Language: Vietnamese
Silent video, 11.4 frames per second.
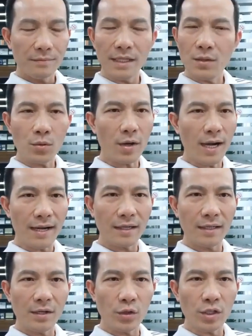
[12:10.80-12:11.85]
Mình không có khả
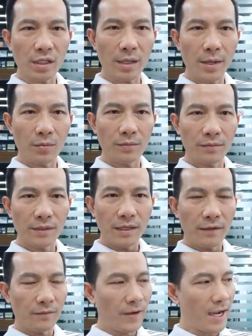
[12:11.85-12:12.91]
năng đứng nói chuyện trước đám đông.
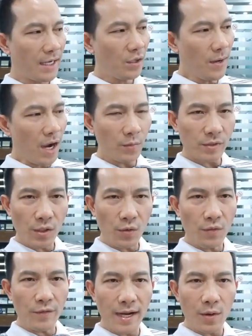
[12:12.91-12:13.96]
Và nếu mà học
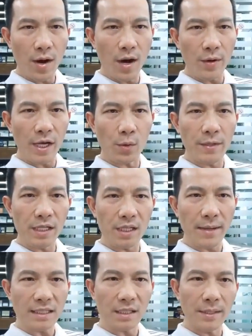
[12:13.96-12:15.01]
sâu về khoa học NLP
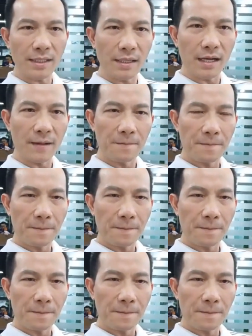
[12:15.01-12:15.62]
thì bạn sẽ biết rằng là